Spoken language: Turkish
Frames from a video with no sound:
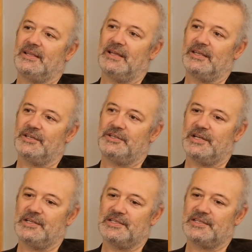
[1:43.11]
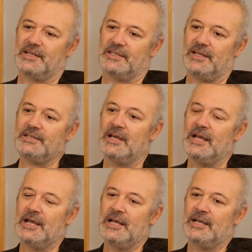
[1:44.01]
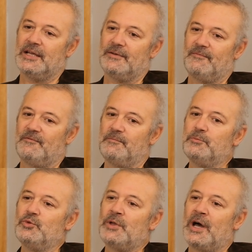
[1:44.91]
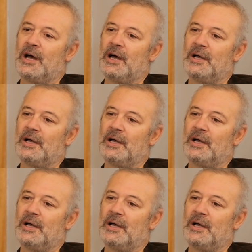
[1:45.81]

yaşayan insanlar buna